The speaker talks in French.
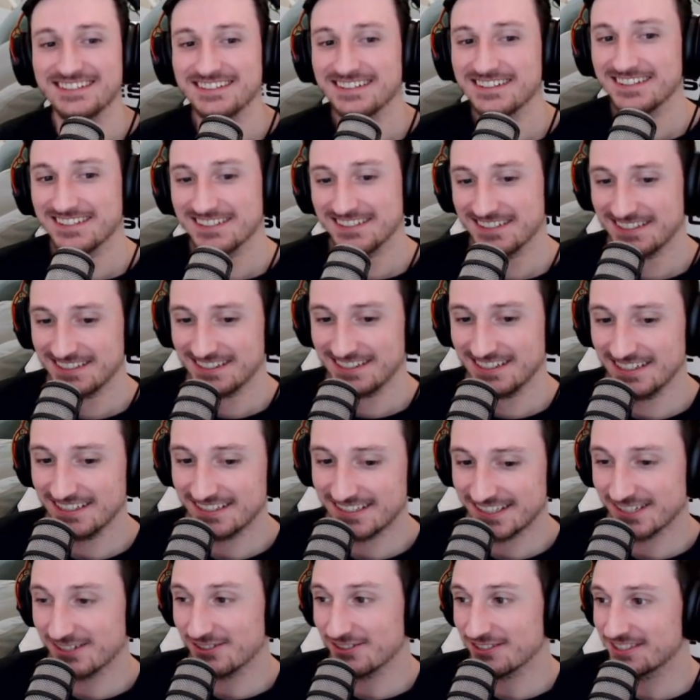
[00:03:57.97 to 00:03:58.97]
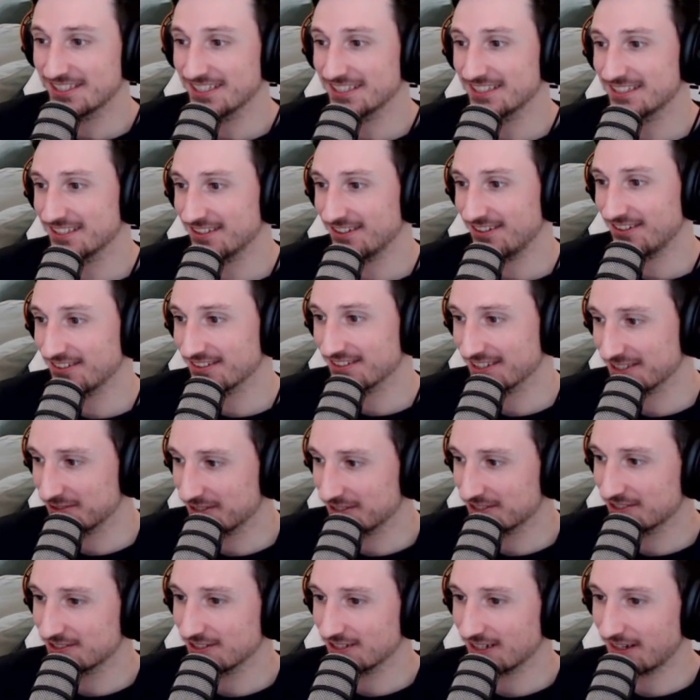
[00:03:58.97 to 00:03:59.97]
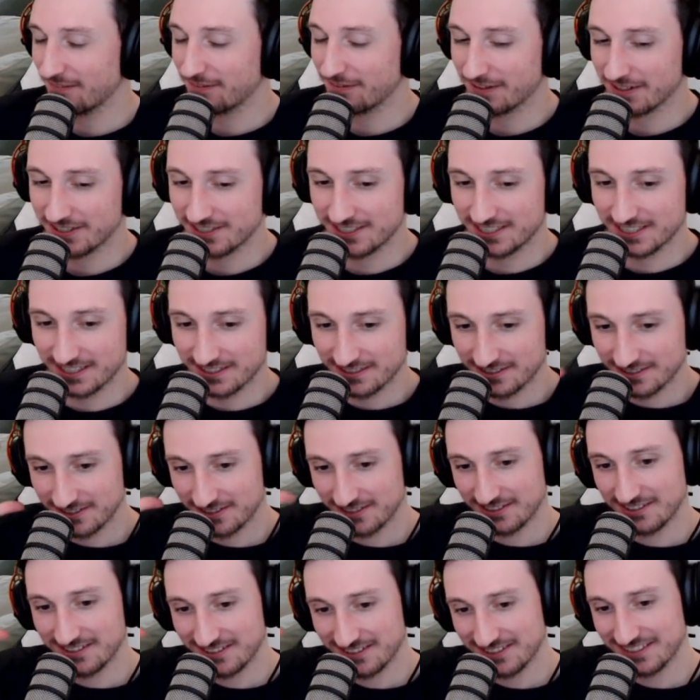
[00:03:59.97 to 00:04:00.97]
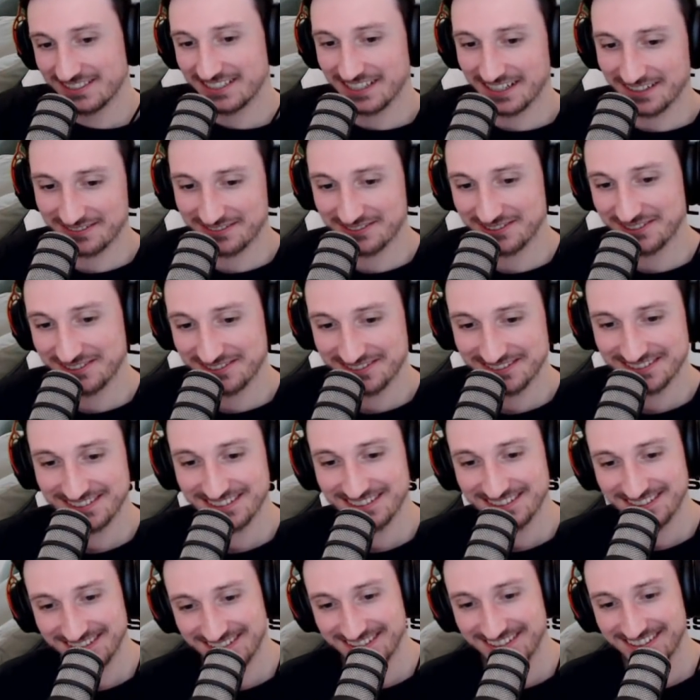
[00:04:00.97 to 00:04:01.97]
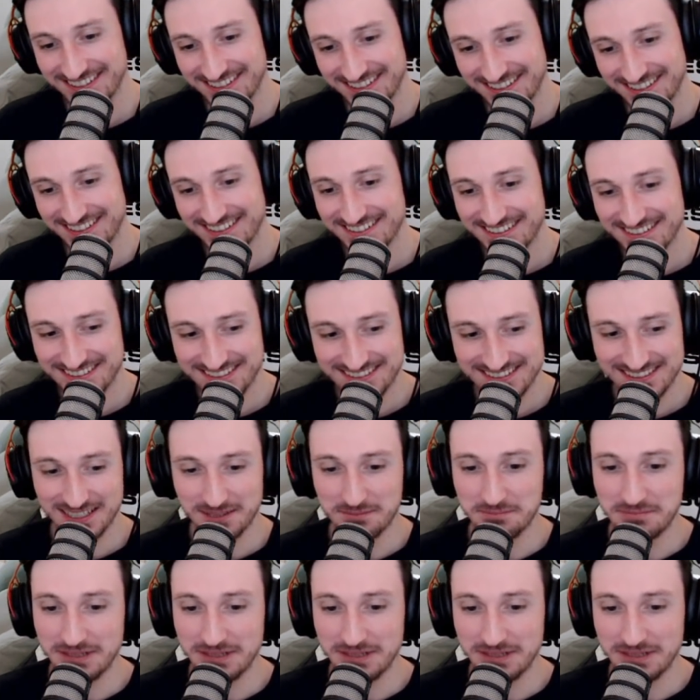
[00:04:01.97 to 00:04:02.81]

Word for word: aïe, Laissez-le se détendre, il doit se rafraîchir le, cerveau. Ça